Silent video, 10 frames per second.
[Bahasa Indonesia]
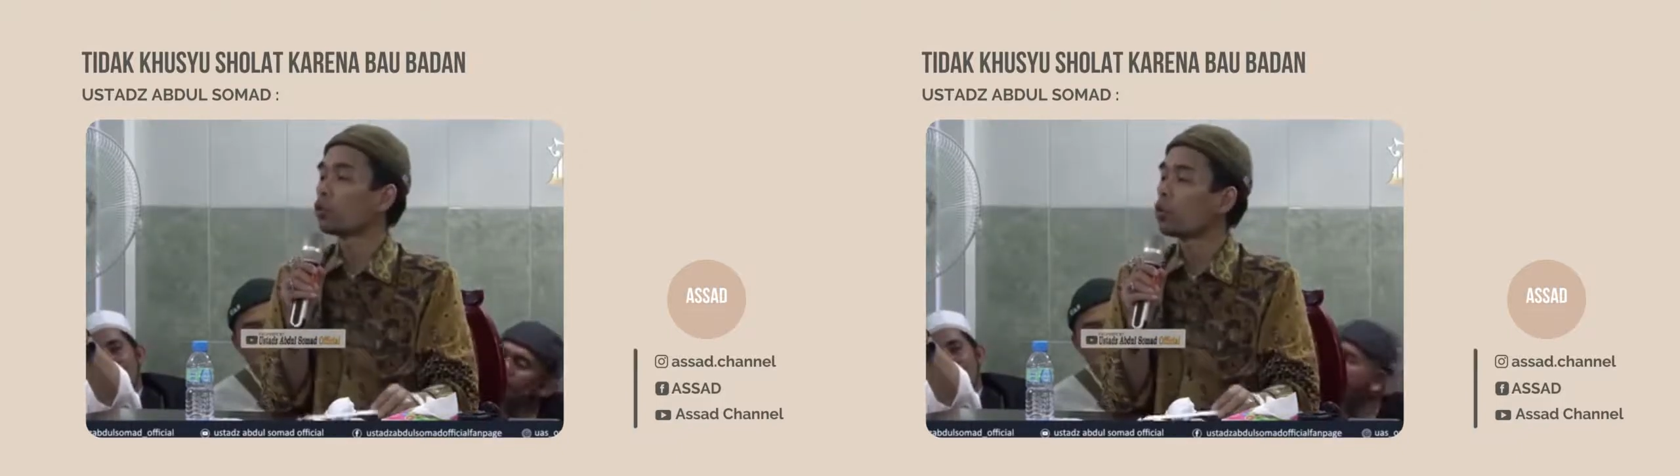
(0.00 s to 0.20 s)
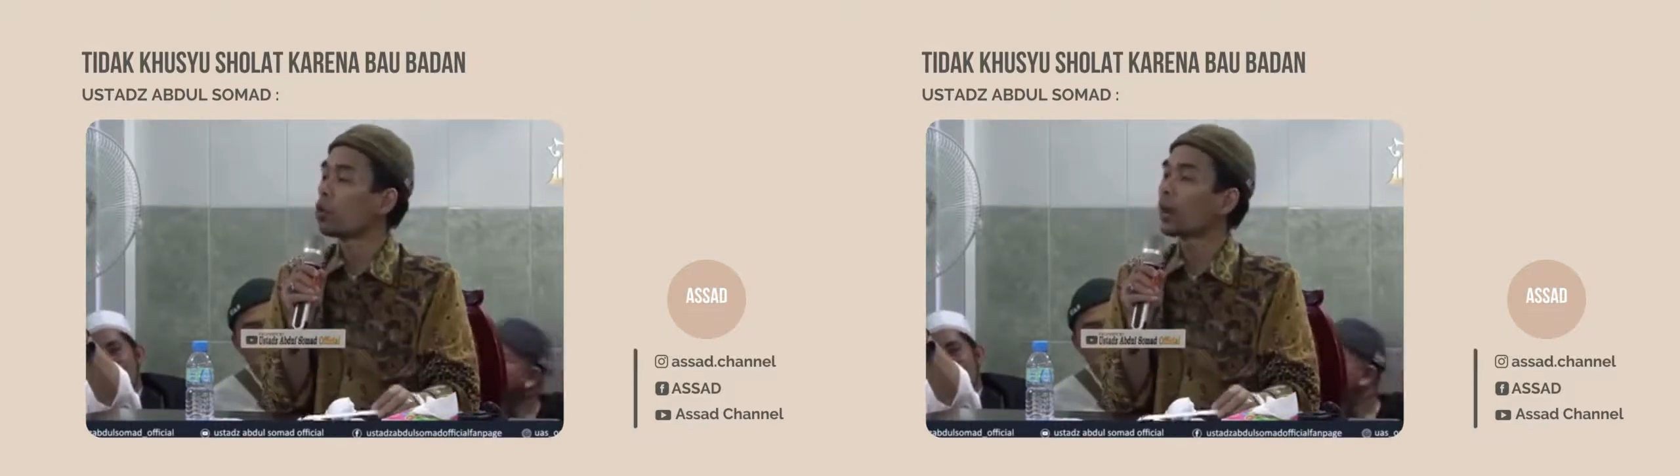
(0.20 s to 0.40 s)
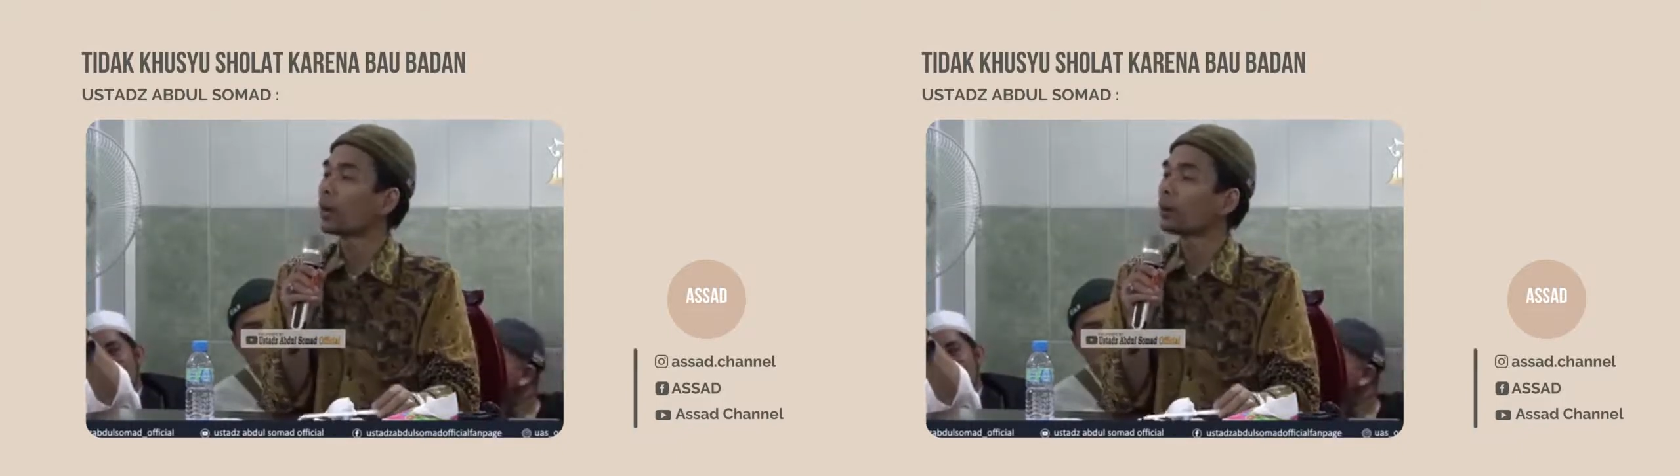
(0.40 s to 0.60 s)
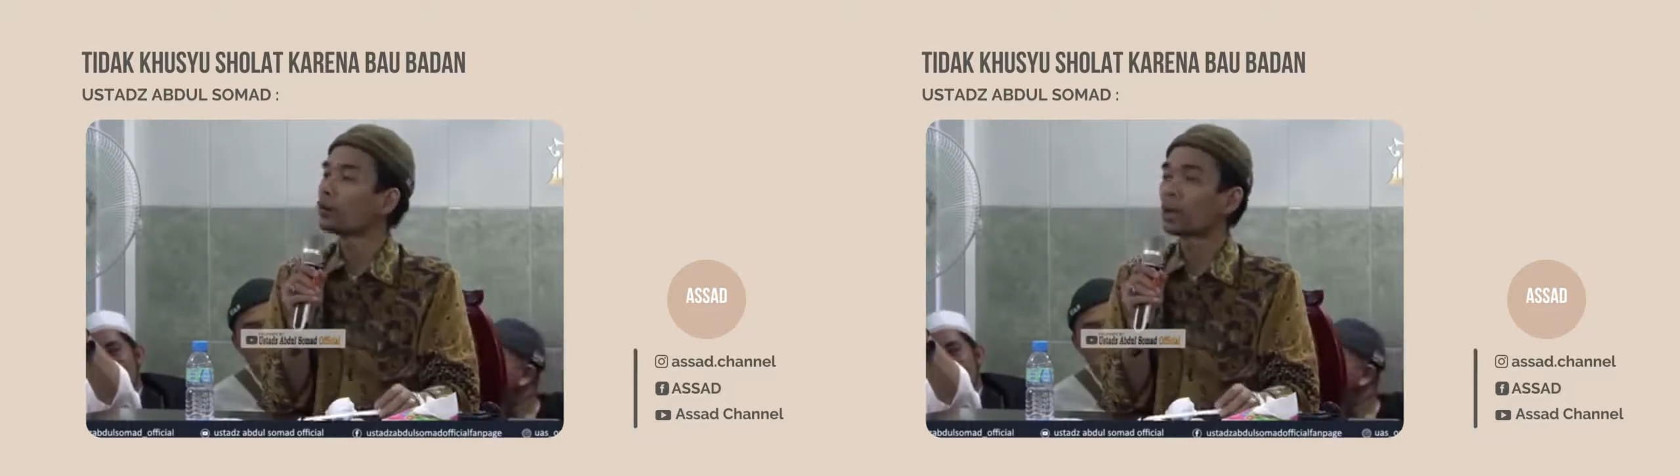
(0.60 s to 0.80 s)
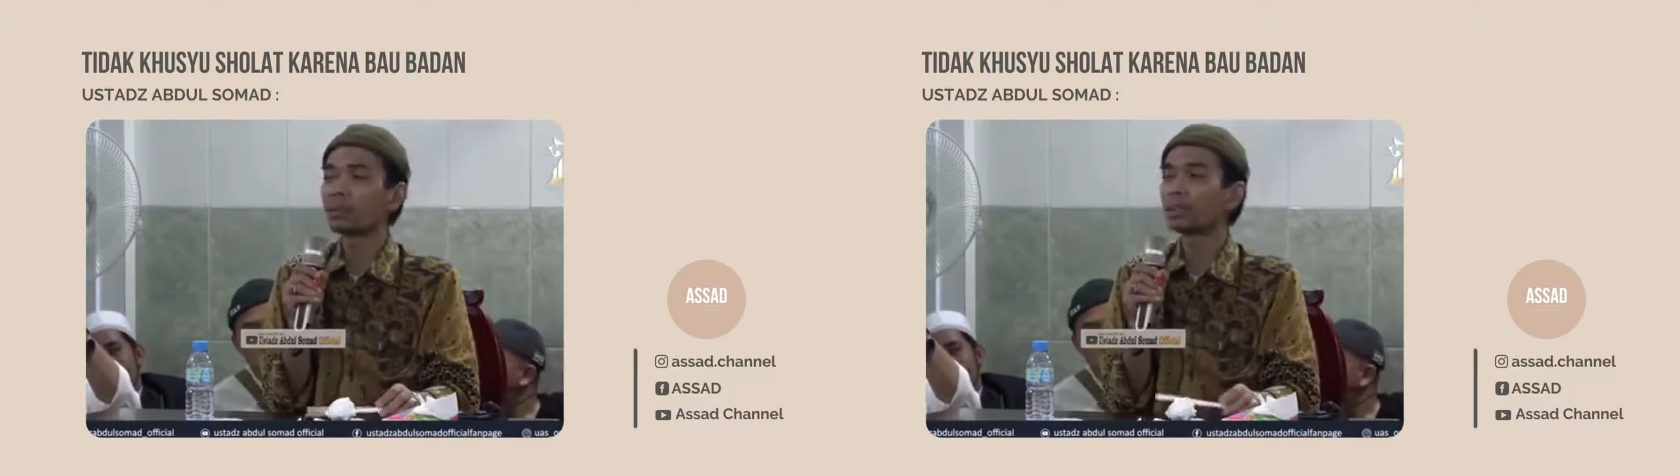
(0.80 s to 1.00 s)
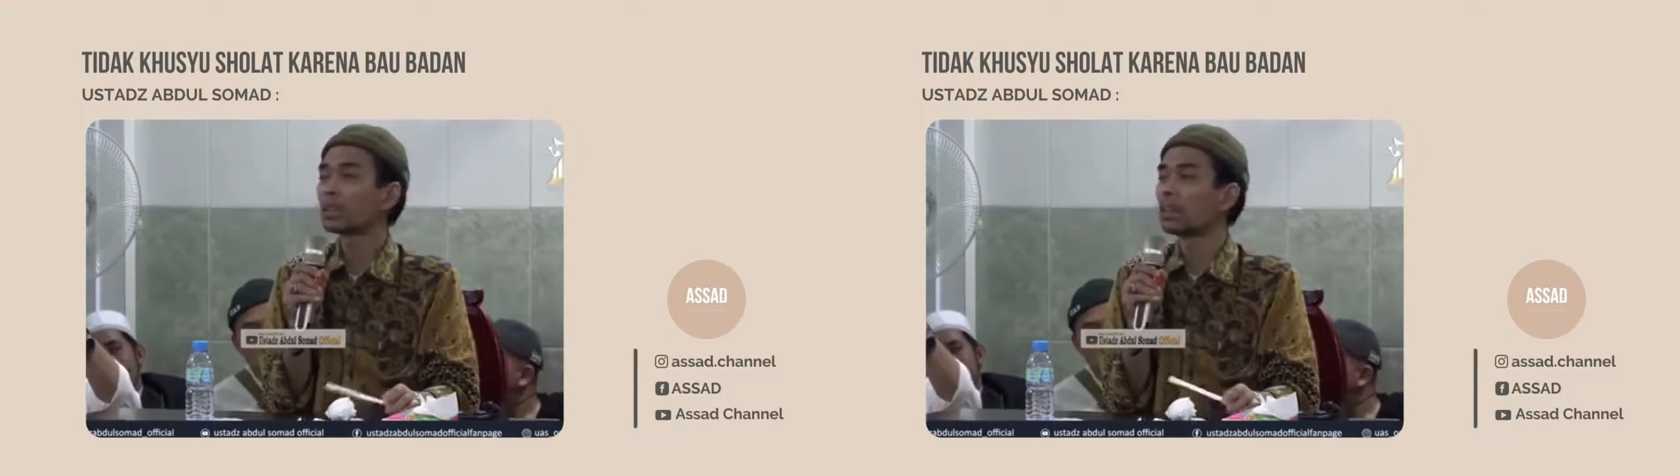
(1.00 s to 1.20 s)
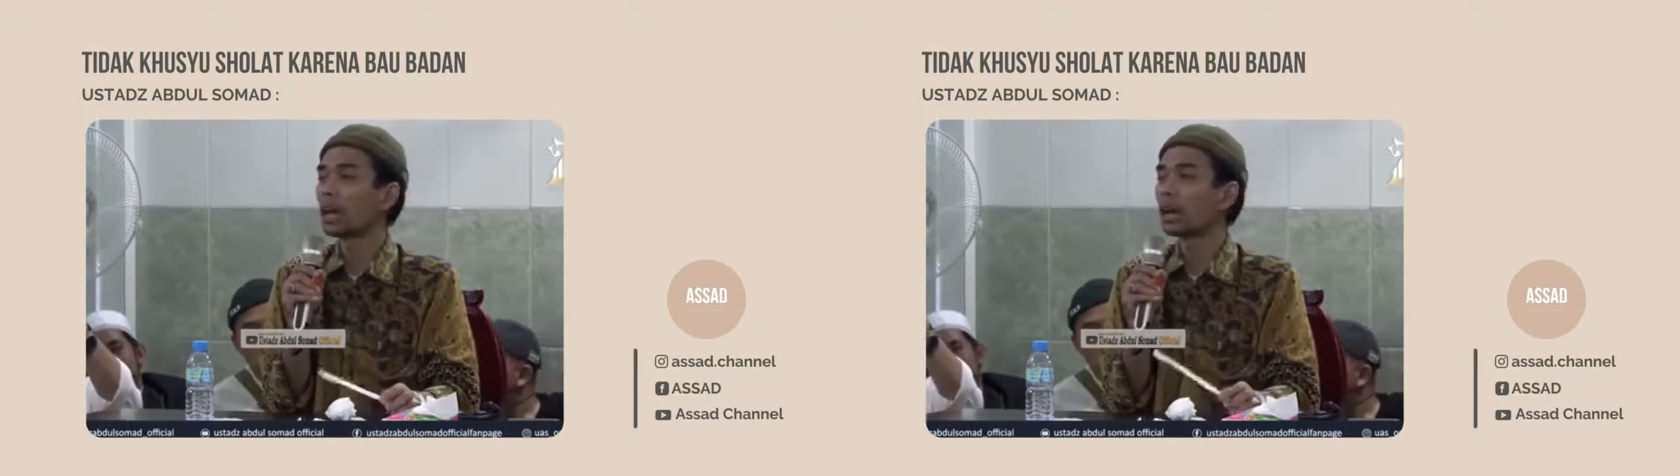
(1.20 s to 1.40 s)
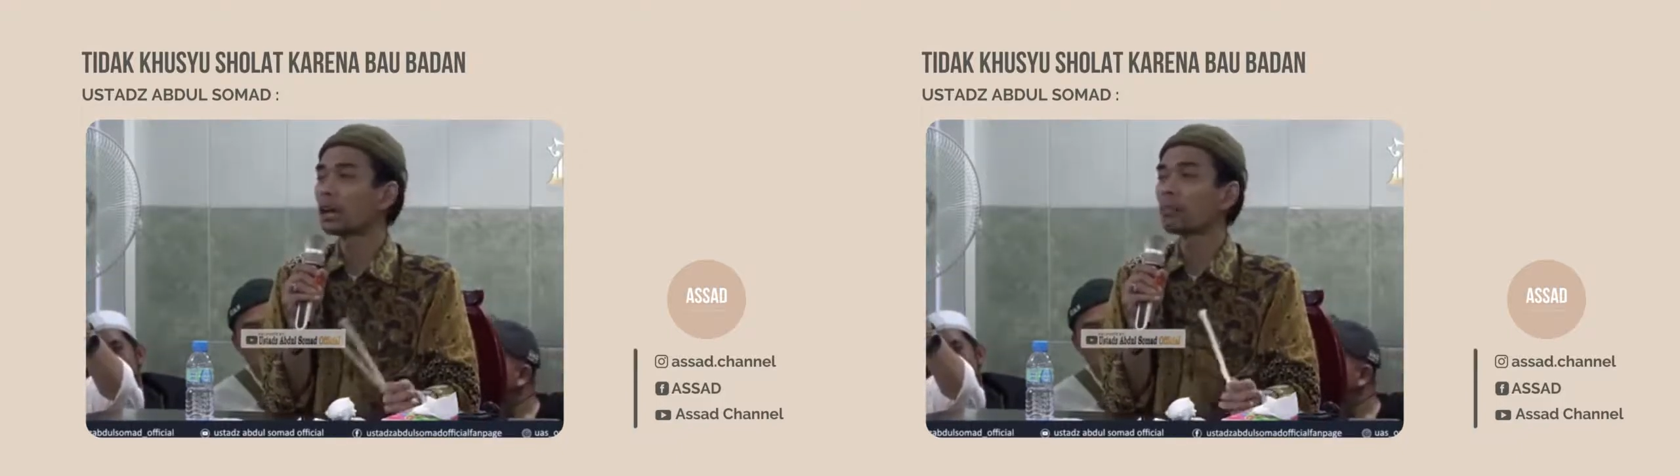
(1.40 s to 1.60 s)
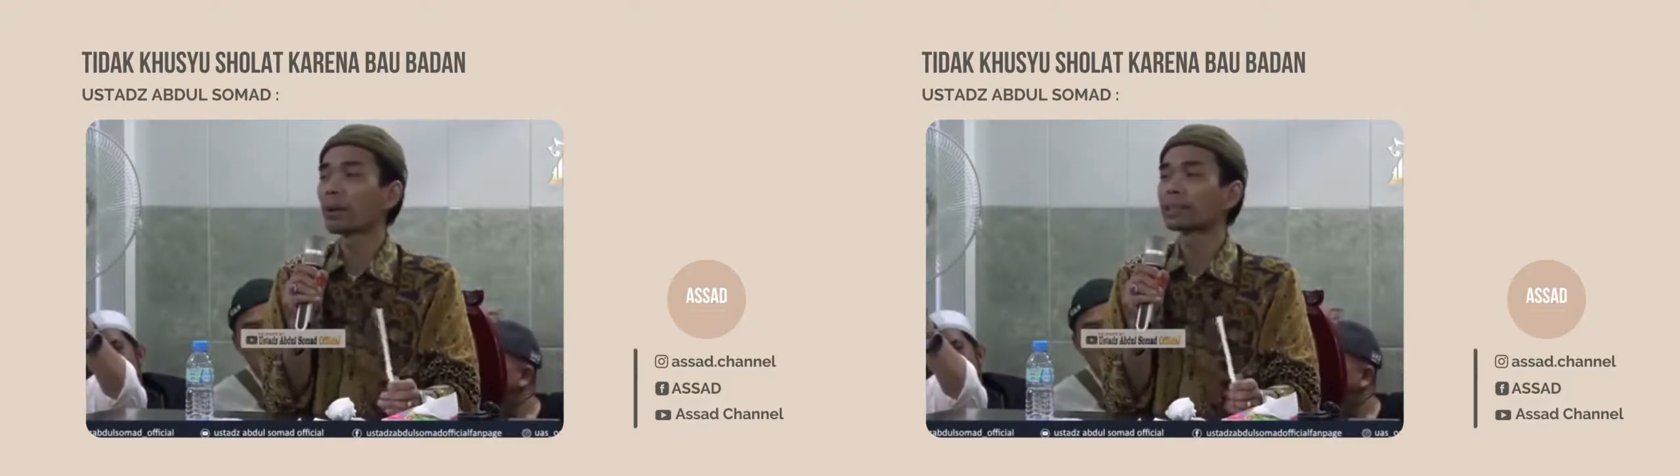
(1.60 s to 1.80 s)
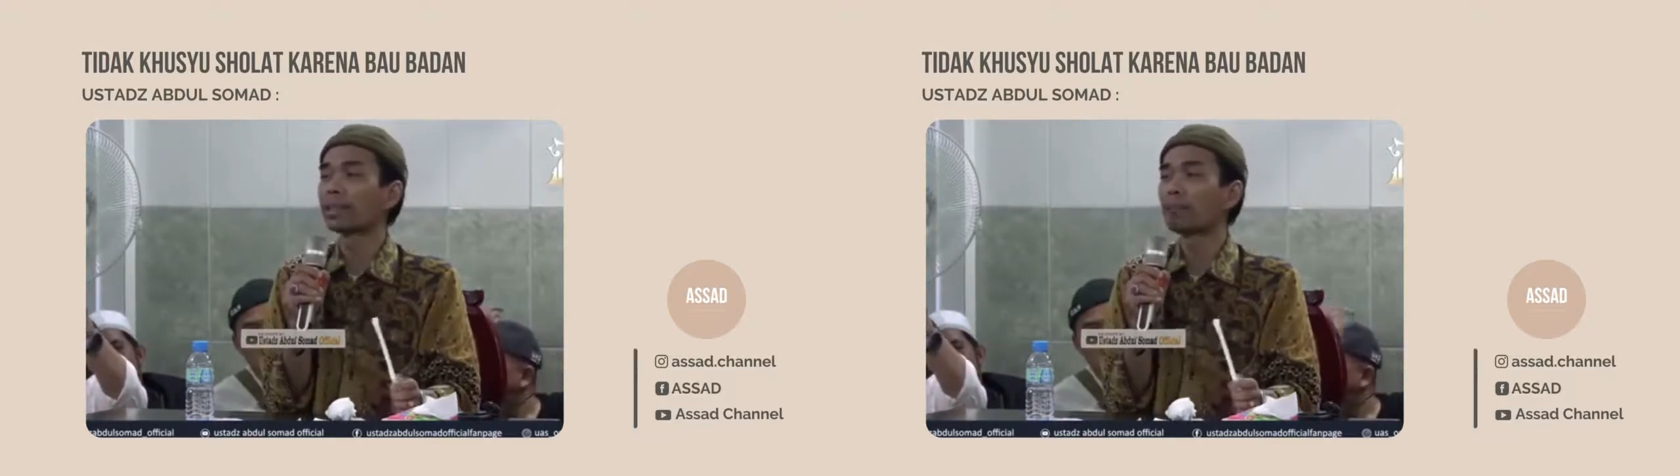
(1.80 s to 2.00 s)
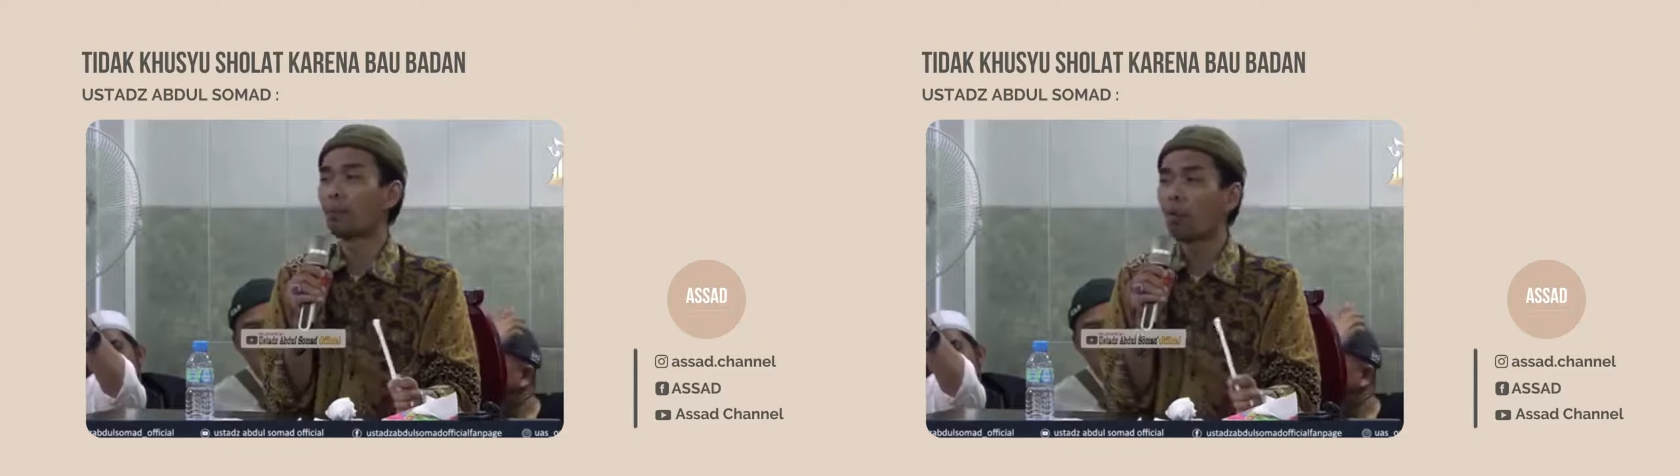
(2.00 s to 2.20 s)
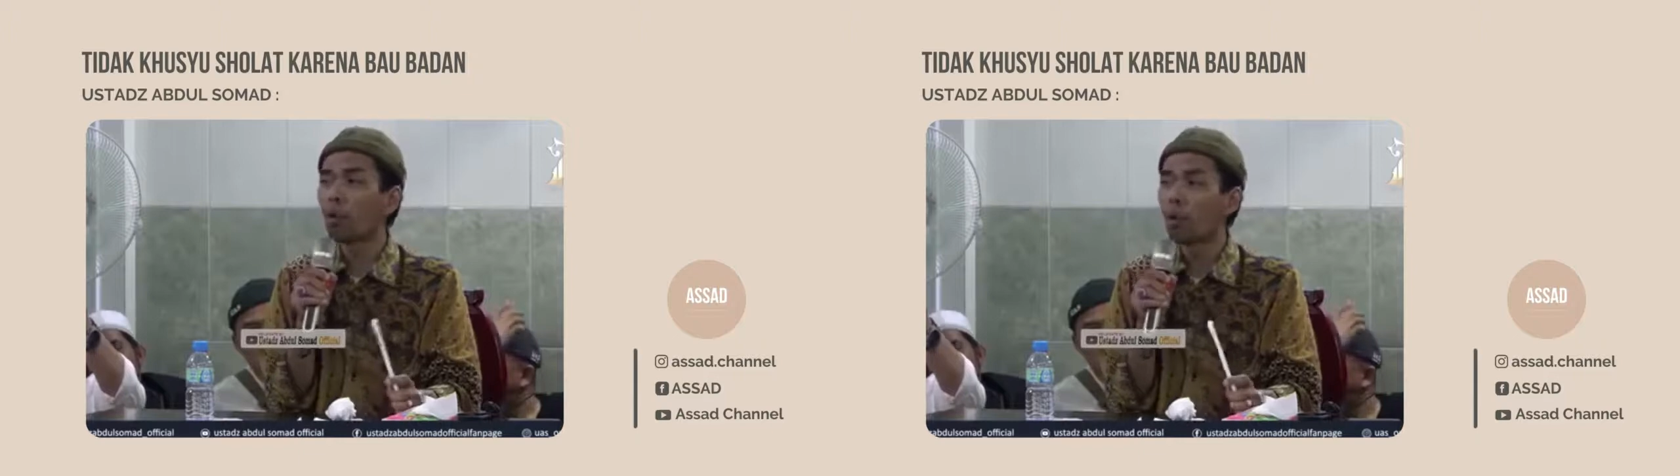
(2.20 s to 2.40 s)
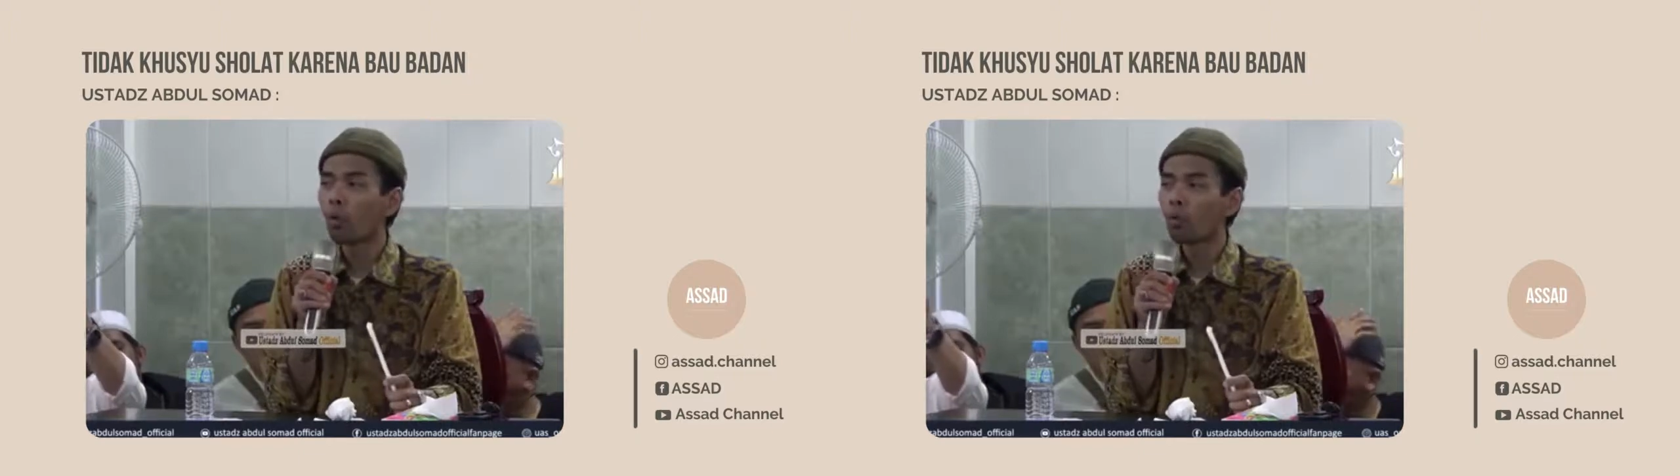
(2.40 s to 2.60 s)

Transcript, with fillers: Bau badan itu tak bisa dihilangkan pakai sampo.